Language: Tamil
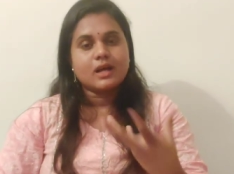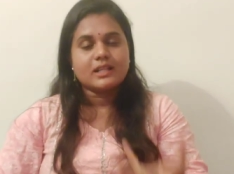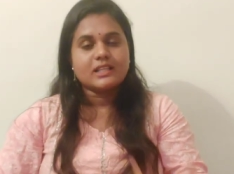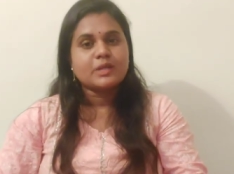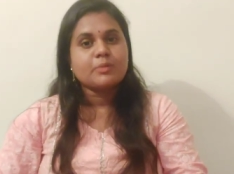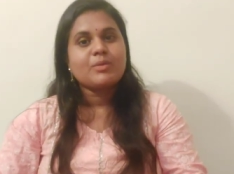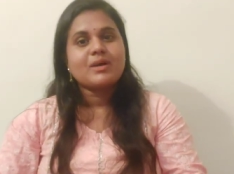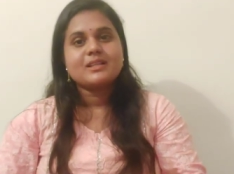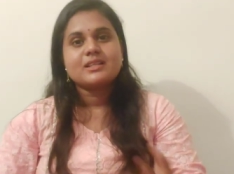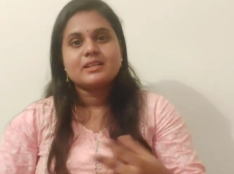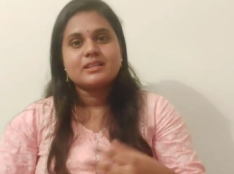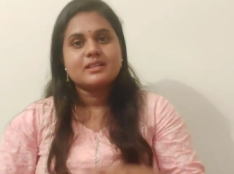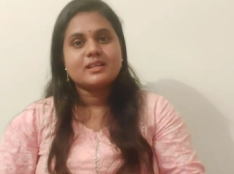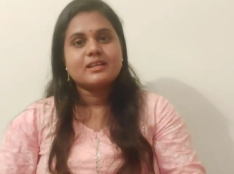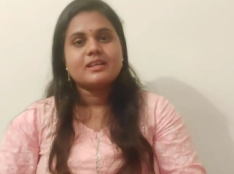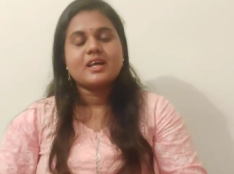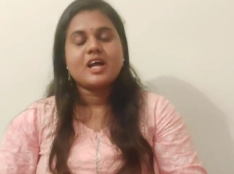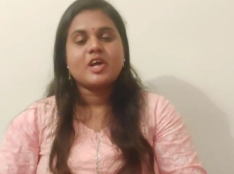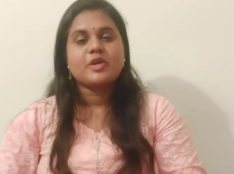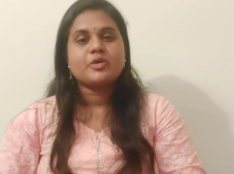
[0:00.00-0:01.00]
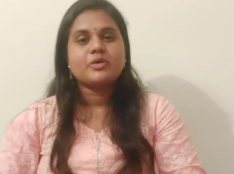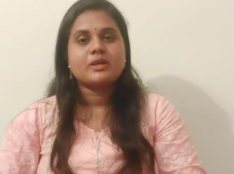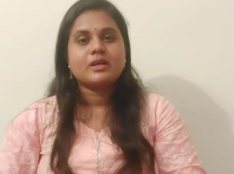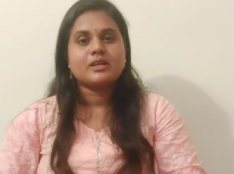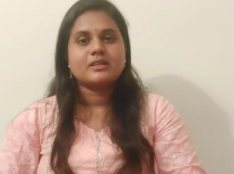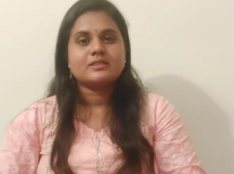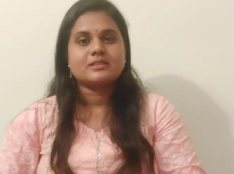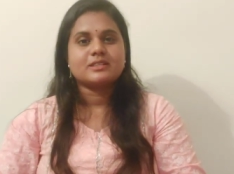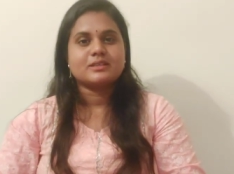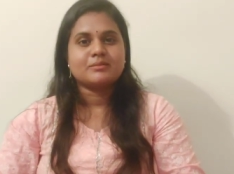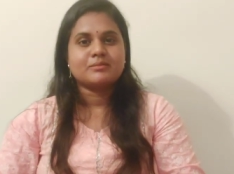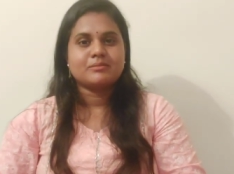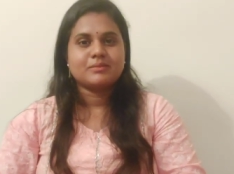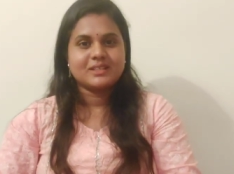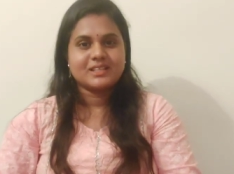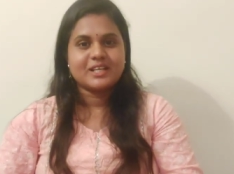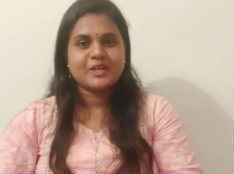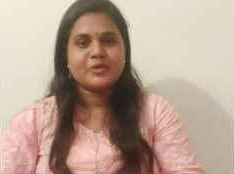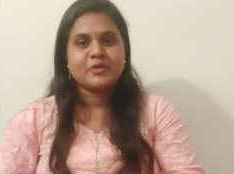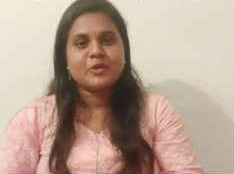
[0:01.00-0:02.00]
அந்த மாதிரி தான் நானும் நினச்சேன்
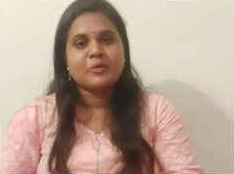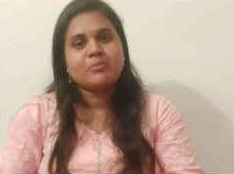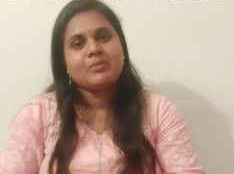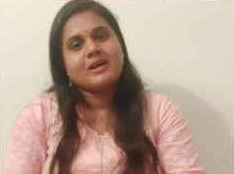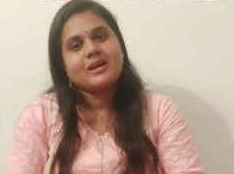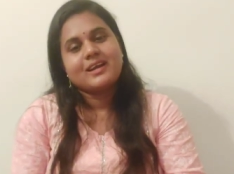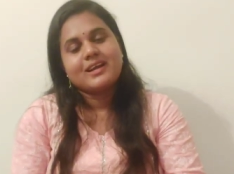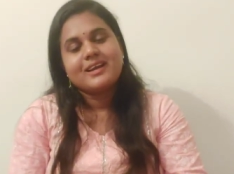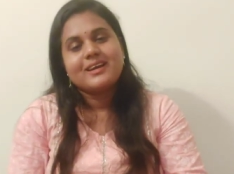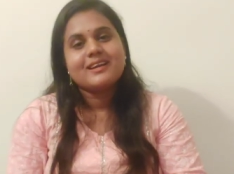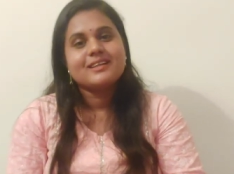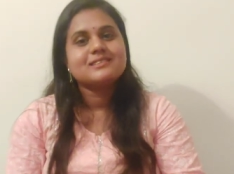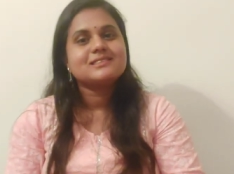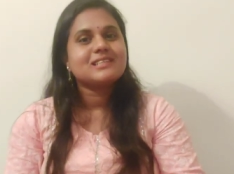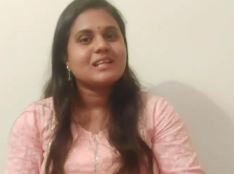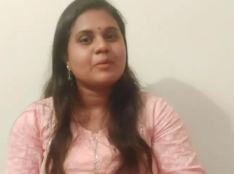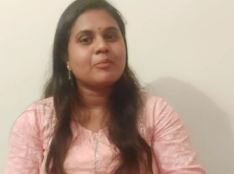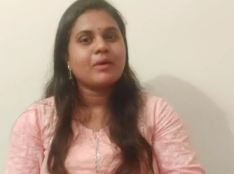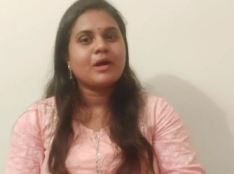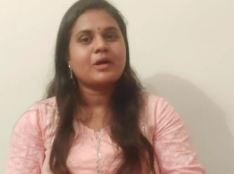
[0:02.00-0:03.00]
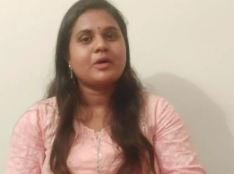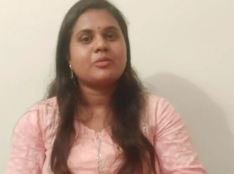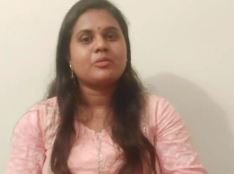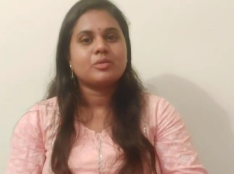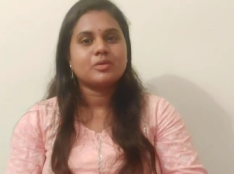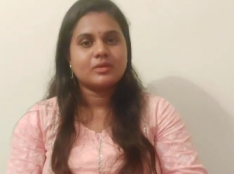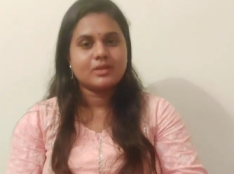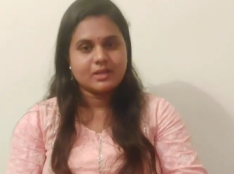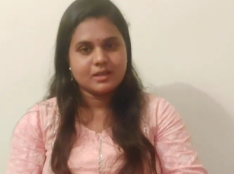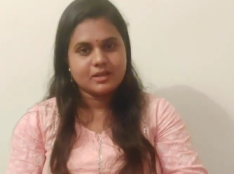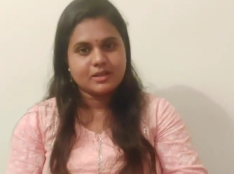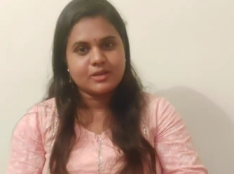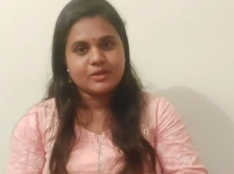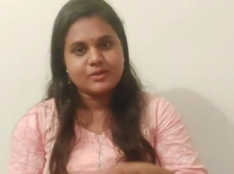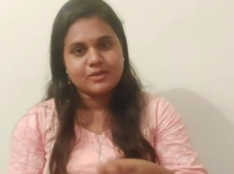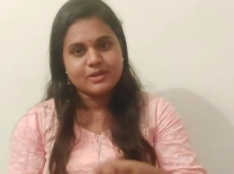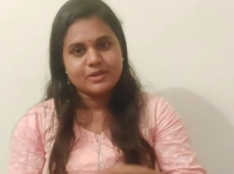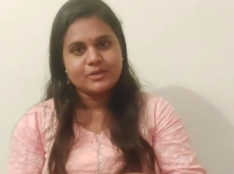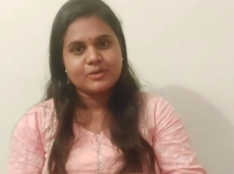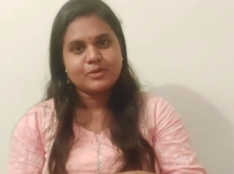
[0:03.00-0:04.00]
பட் என்னுடைய பழைய ட்ரெஸ்லாம் பார்க்கும்போது எனக்கு
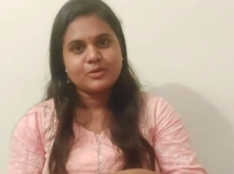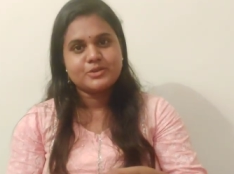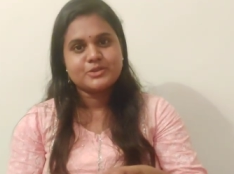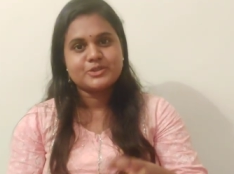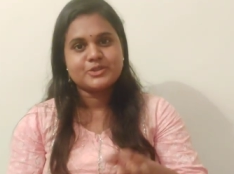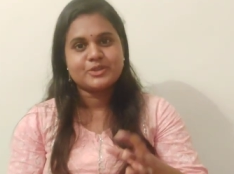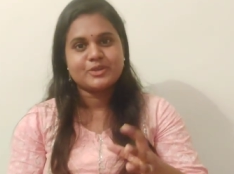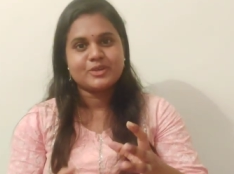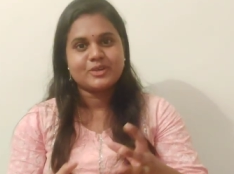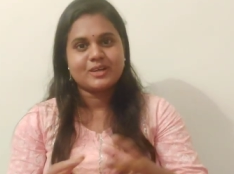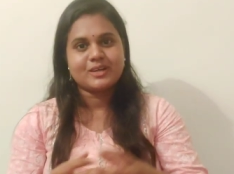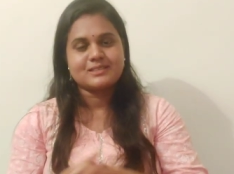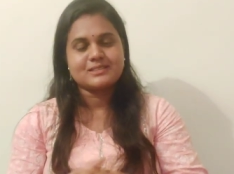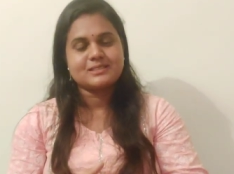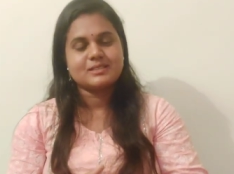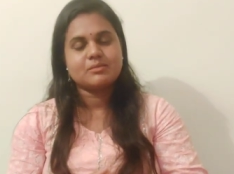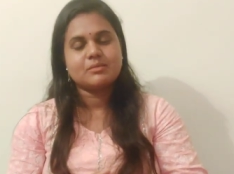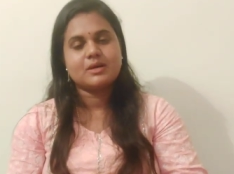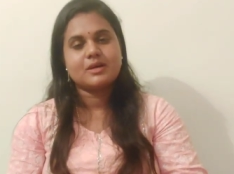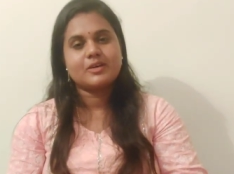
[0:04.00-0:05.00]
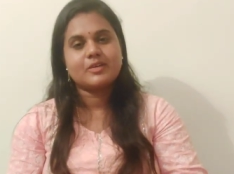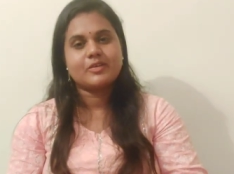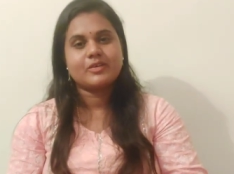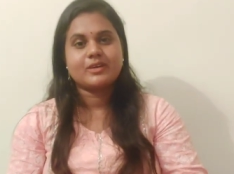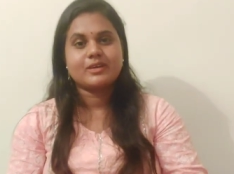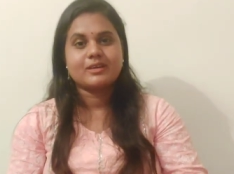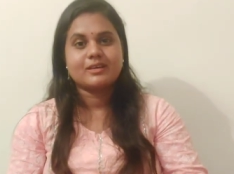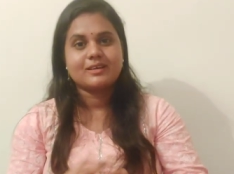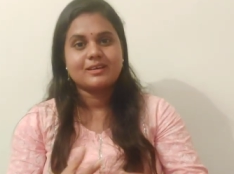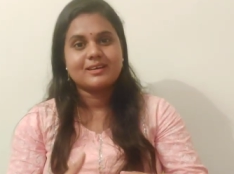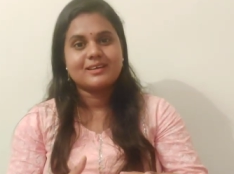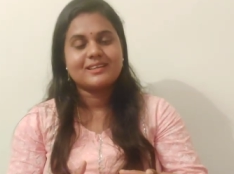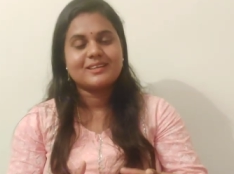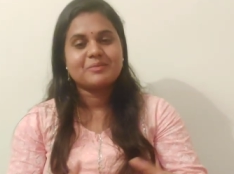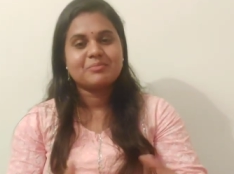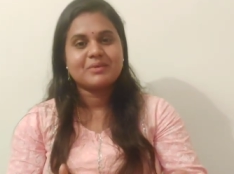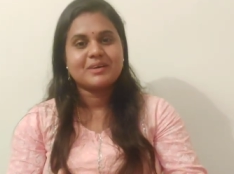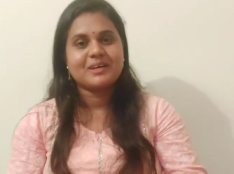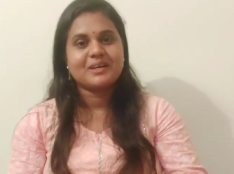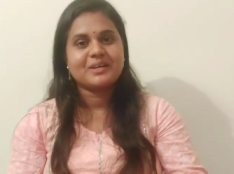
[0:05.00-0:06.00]
வந்து கொஞ்சம் கஷ்டமாக இருக்கும் என்னடா
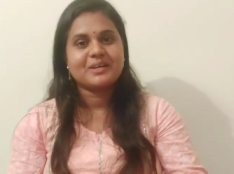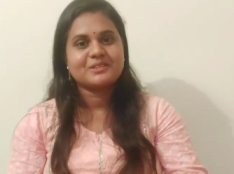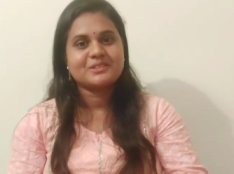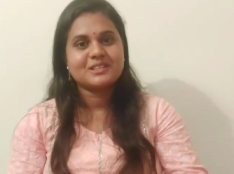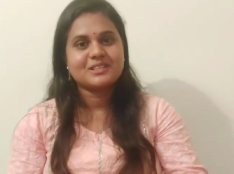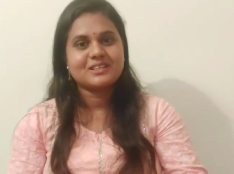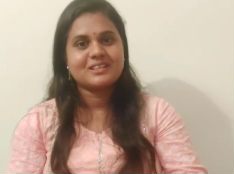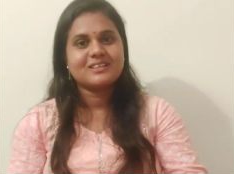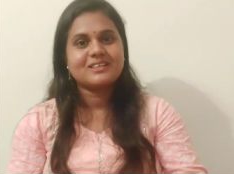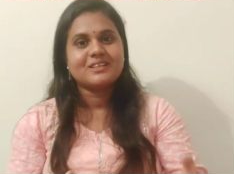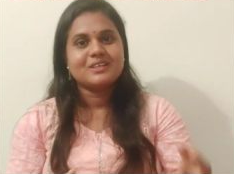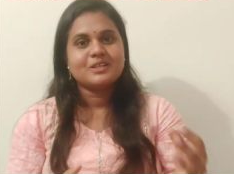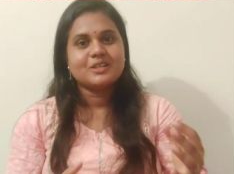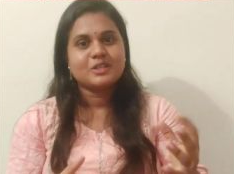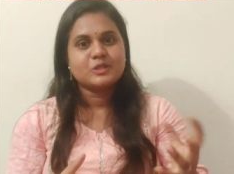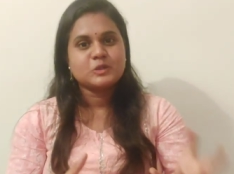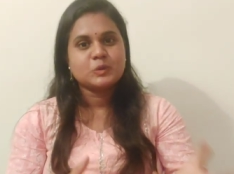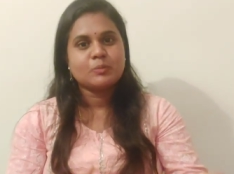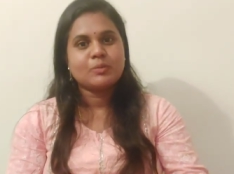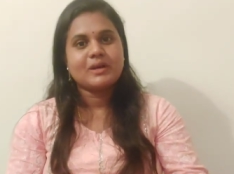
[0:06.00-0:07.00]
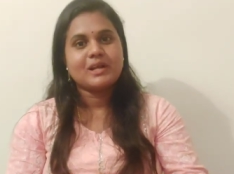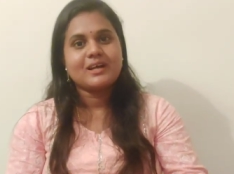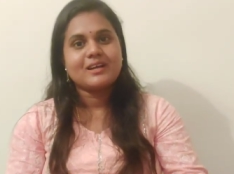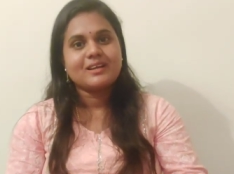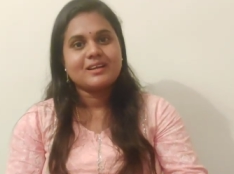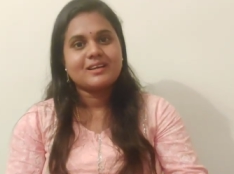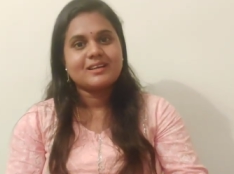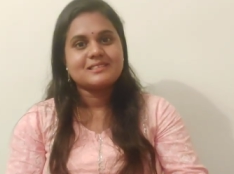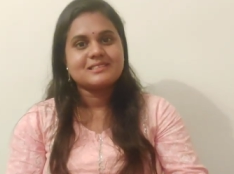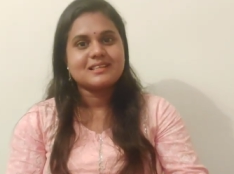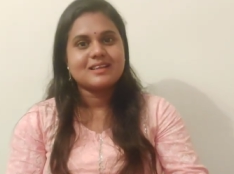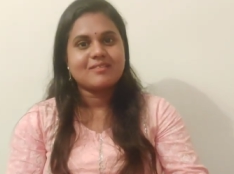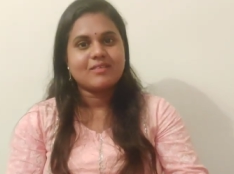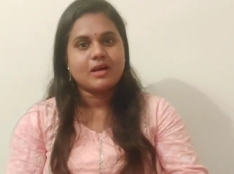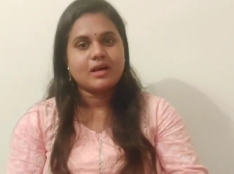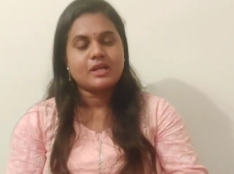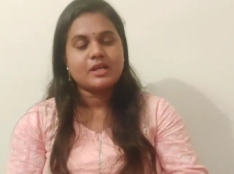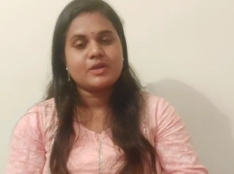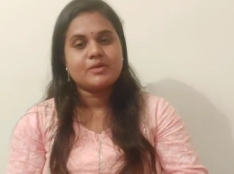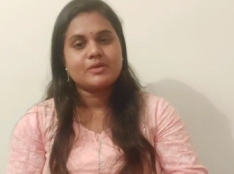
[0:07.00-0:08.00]
இது பழைய ட்ரெஸ்ஸில் சூப்பரான ட்ரெஸ்லாம்
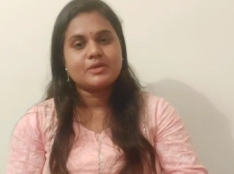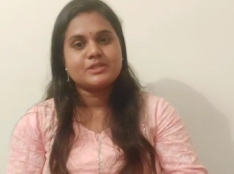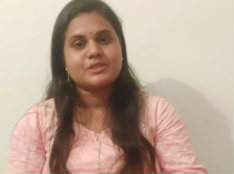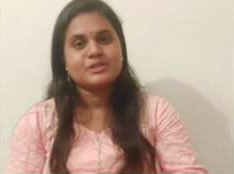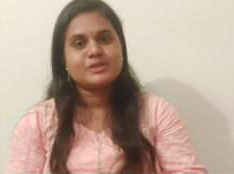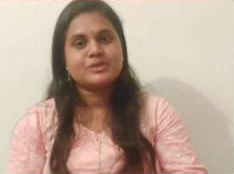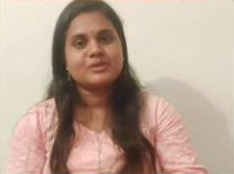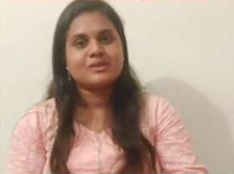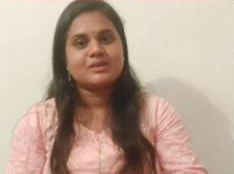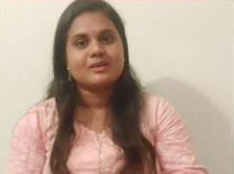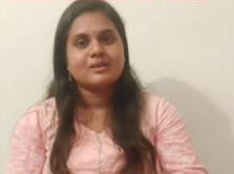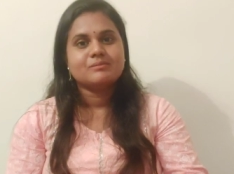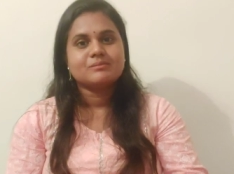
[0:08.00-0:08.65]
வாங்கி வச்சோம்